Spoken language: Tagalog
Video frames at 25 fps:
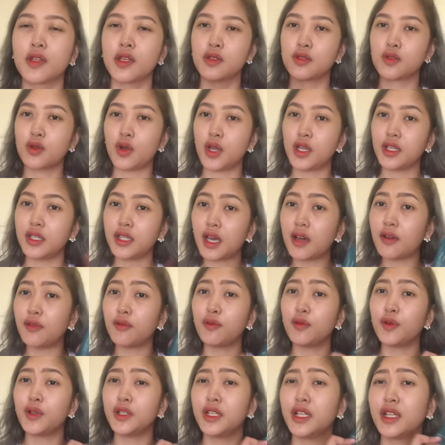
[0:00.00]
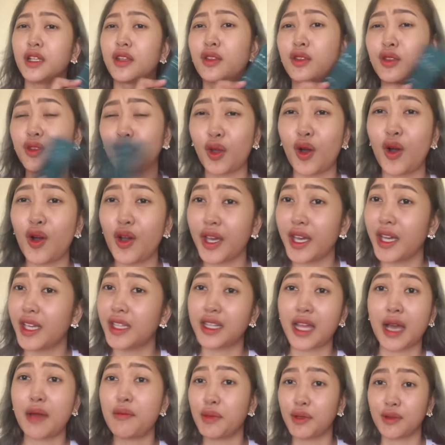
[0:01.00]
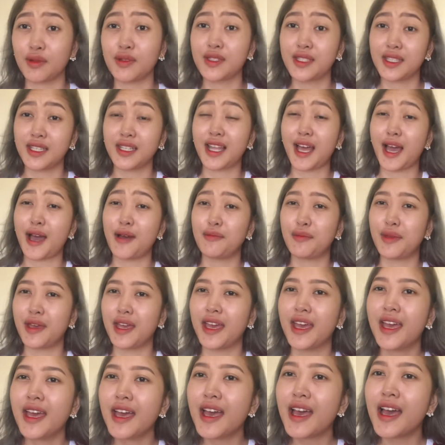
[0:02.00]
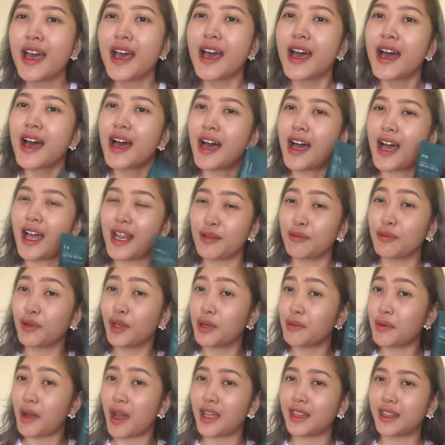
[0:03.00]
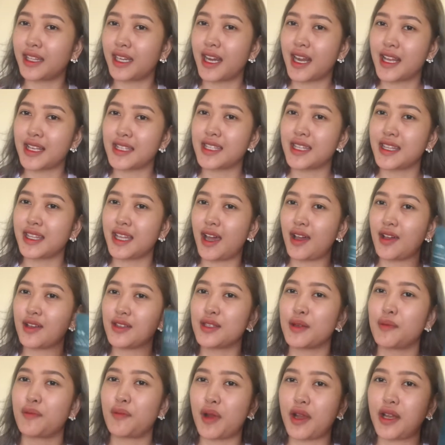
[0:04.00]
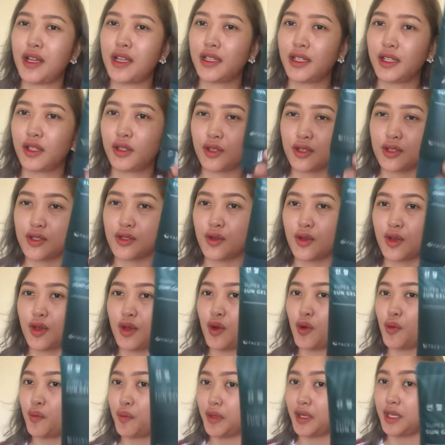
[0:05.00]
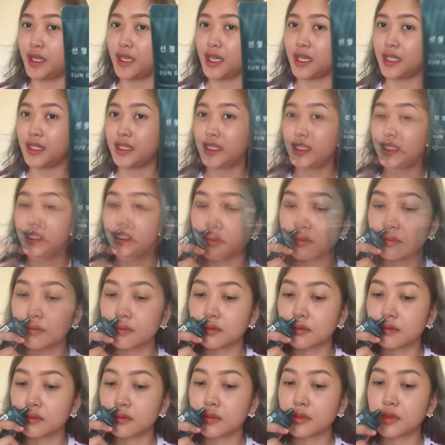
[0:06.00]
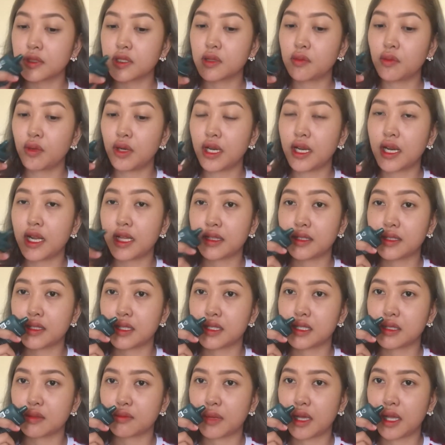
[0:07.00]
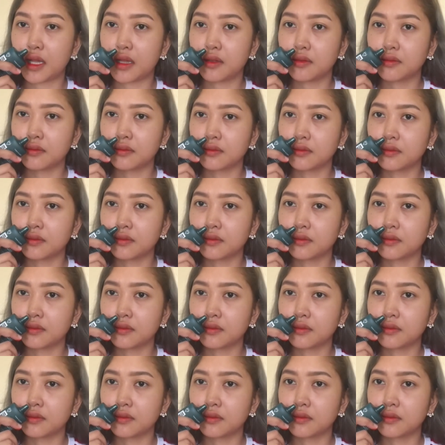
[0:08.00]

So, enough with the talking. Ang dami kong sinabi alam ko na naman interested na kayo sa product na to. So, i-open na natin. Simulan natin sa smell.